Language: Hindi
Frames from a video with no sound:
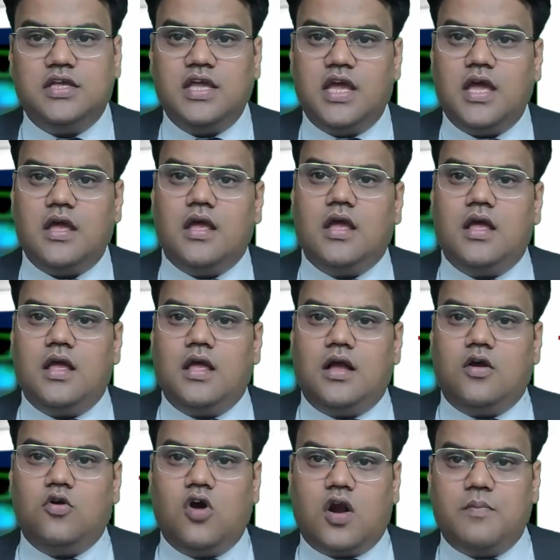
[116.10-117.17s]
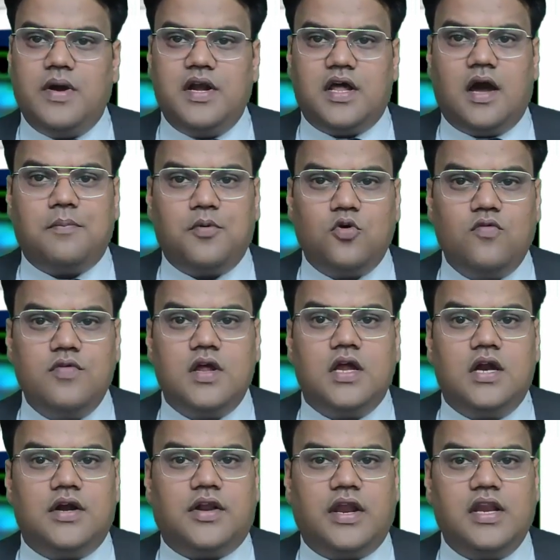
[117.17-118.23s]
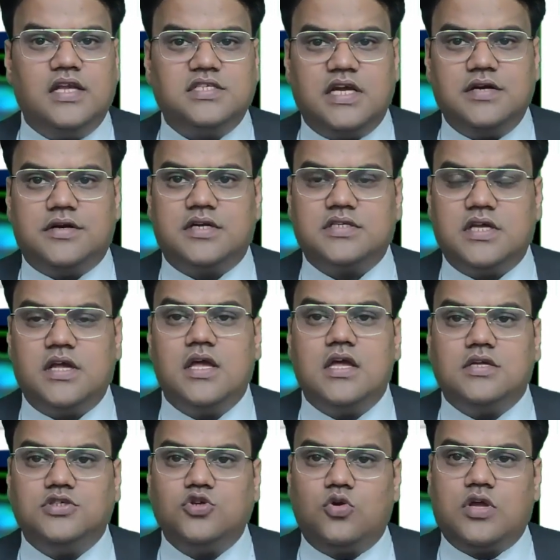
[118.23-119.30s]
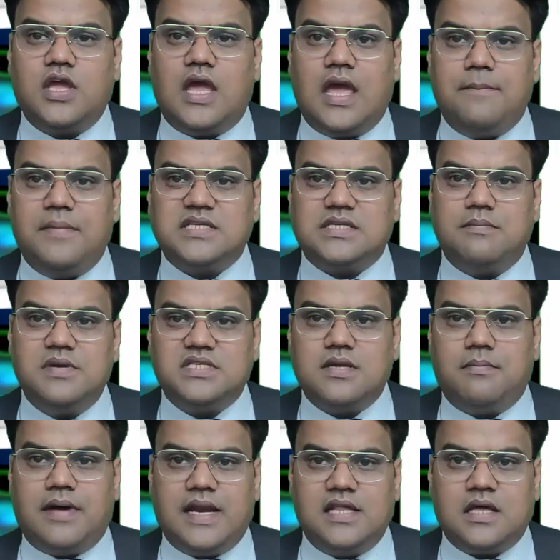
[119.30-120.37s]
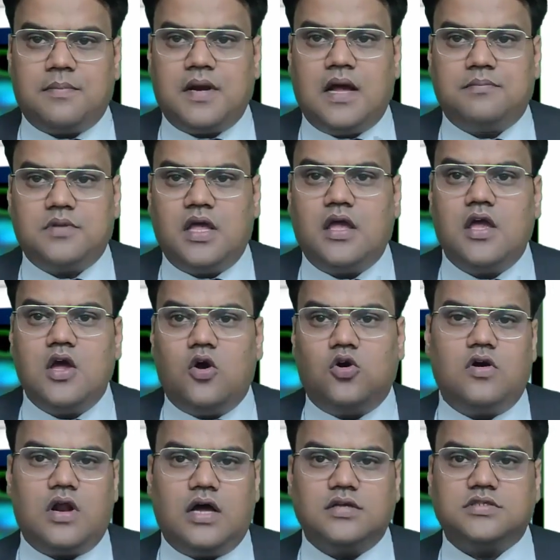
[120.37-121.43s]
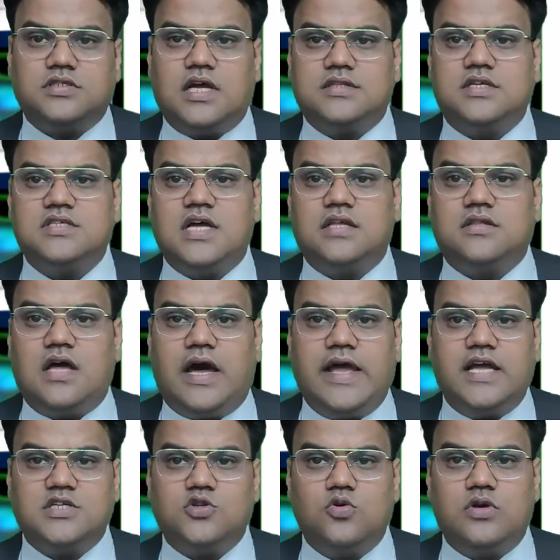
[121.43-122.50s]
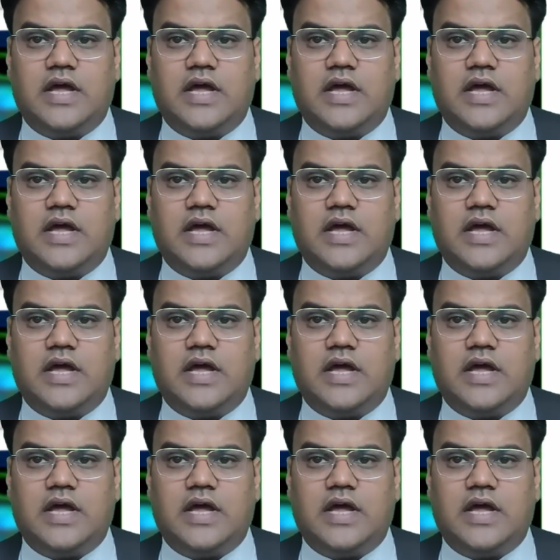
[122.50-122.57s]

ये गवर्नमेंट अप्रूव्ड ट्रेनिंग सेंटर्स हैं जो कि एमएसएमई e से मान्यता प्राप्त हैं और साथ ही साथ आईएसओ